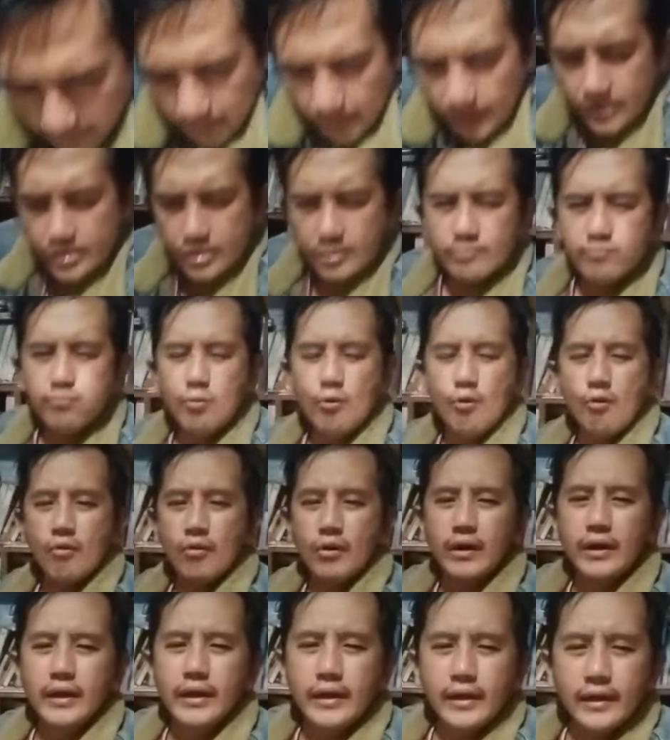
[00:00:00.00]
Yan po
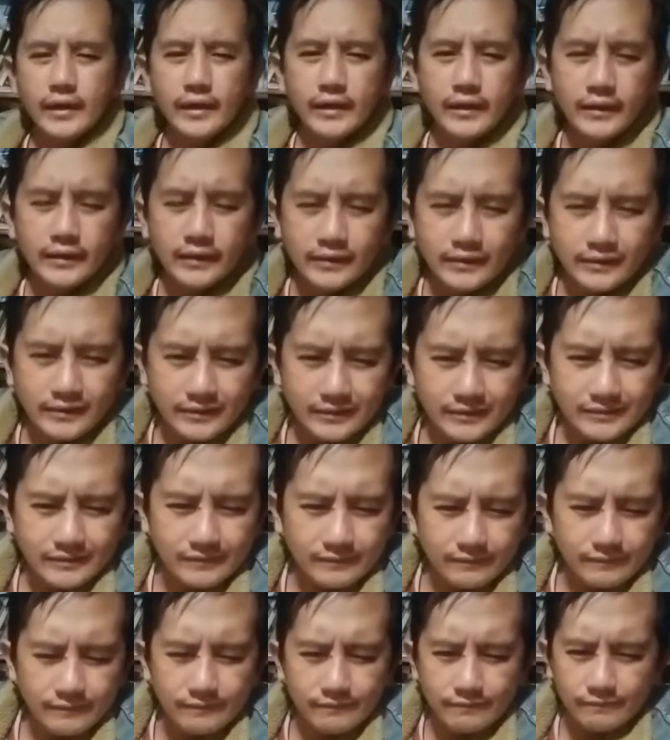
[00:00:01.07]
nga
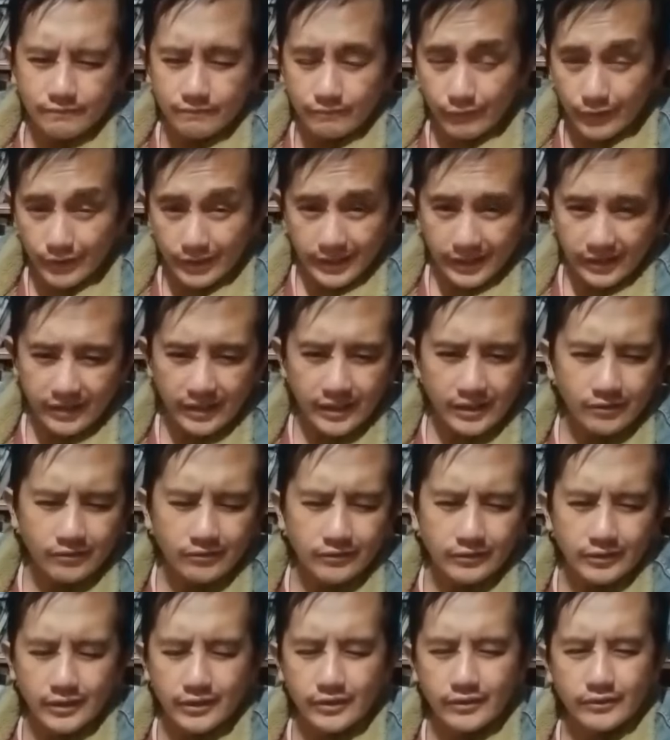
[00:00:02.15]
very
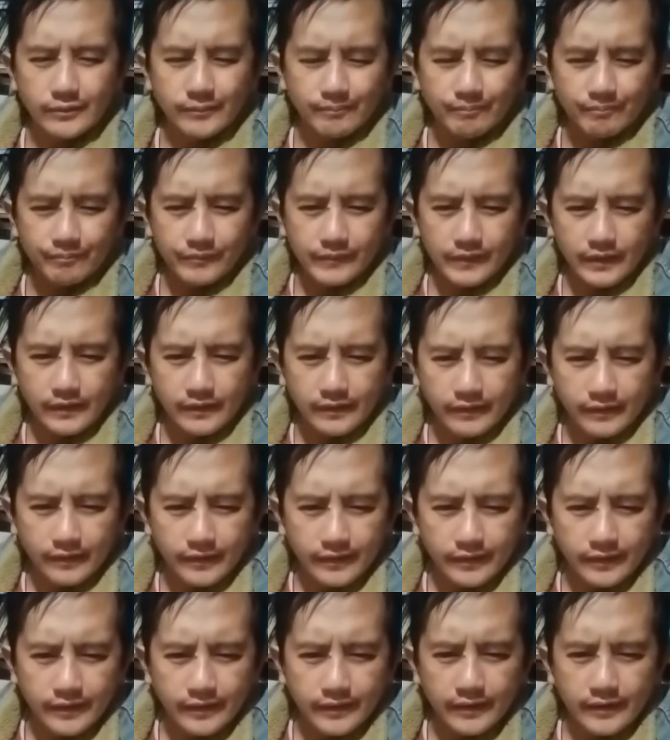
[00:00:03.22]
down tayo.
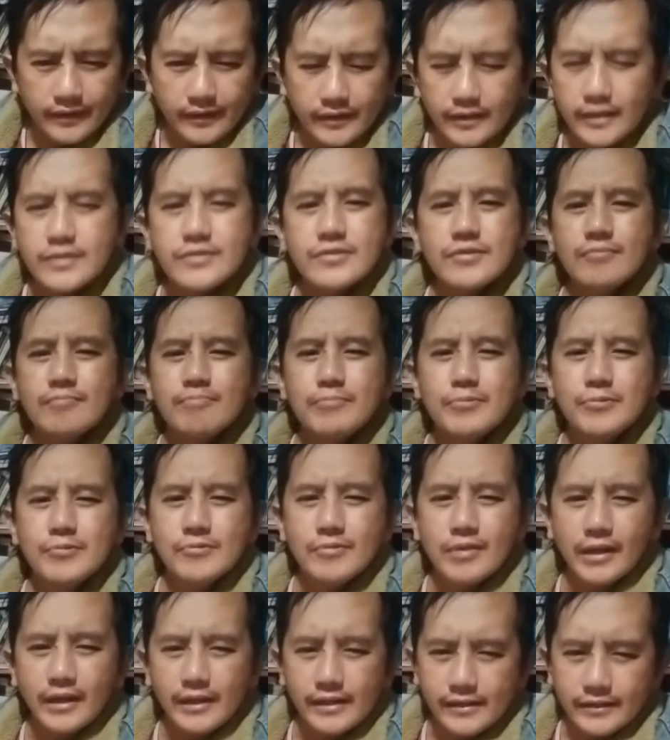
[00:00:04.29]
Yan
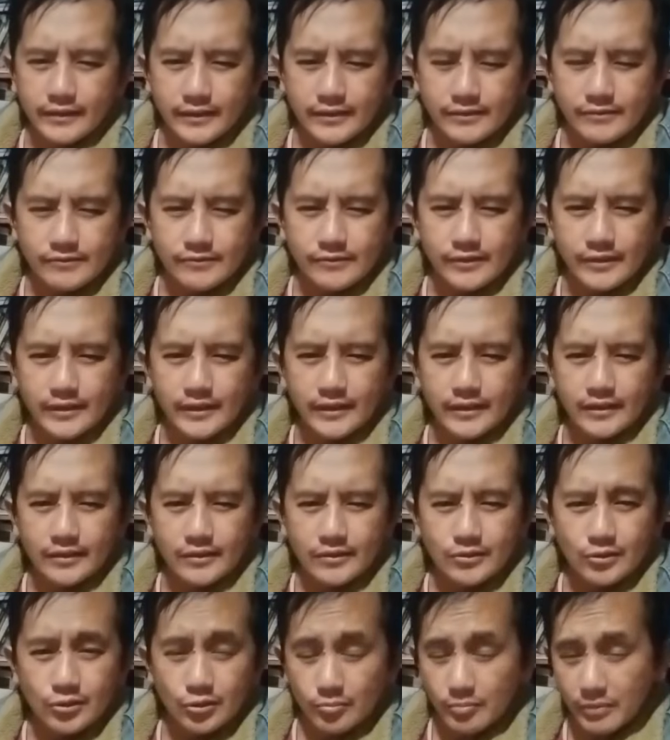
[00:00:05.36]
po nga kaya tayo
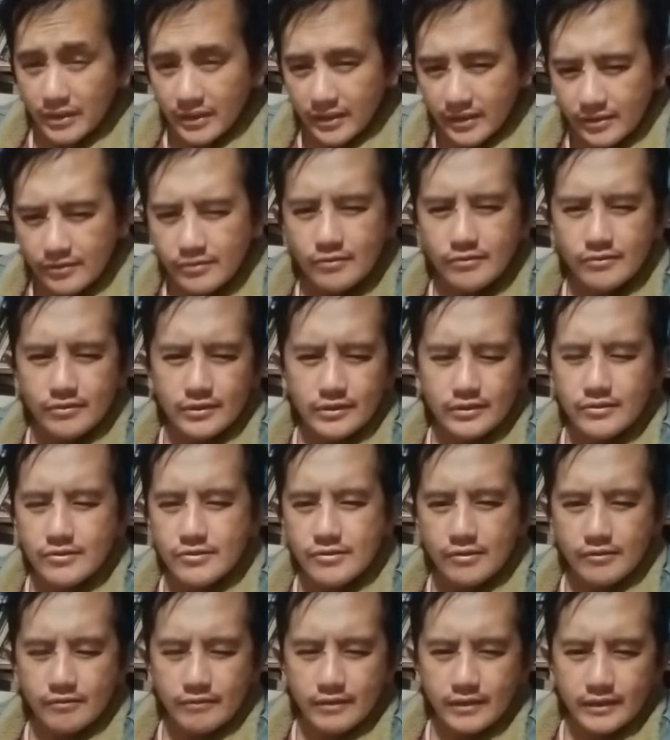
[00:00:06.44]
nga umaday o iti
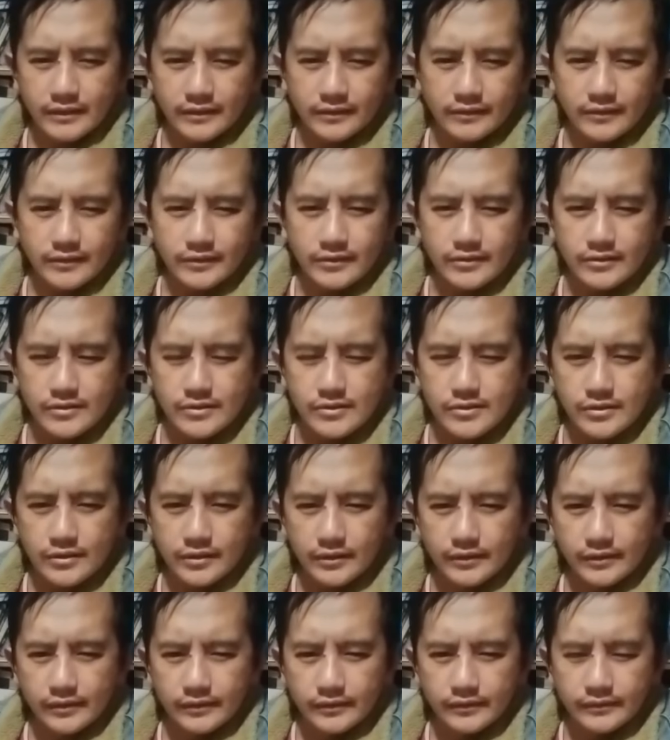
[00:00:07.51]
sa wanan ti Diyos.
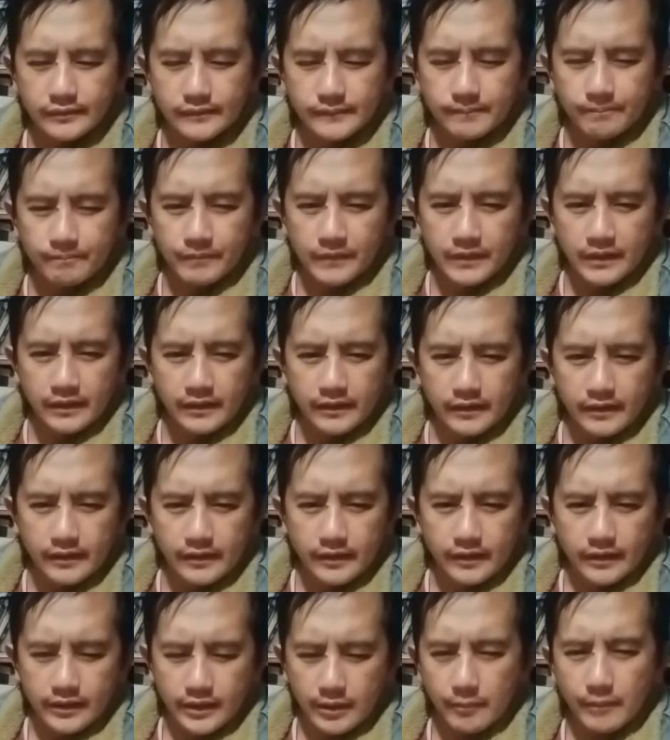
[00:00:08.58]

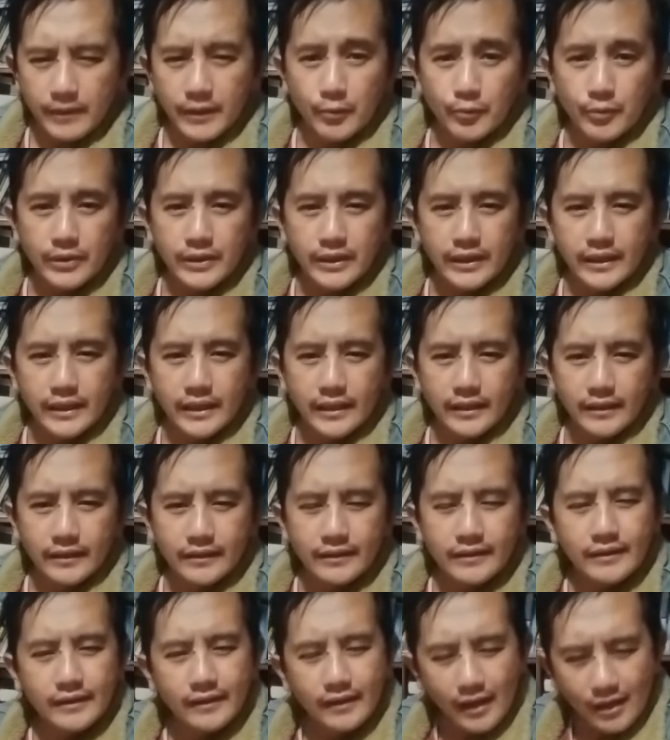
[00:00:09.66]
panahon nga
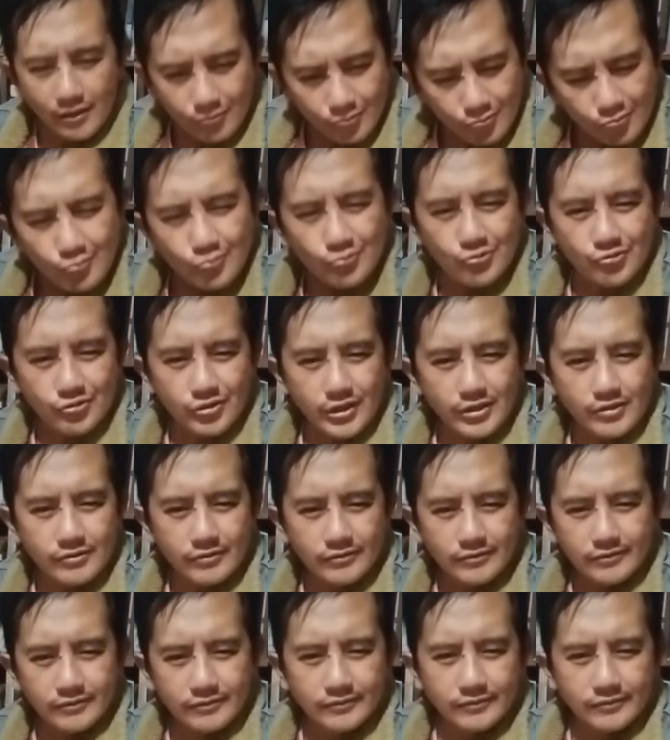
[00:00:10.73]
agukos tayo.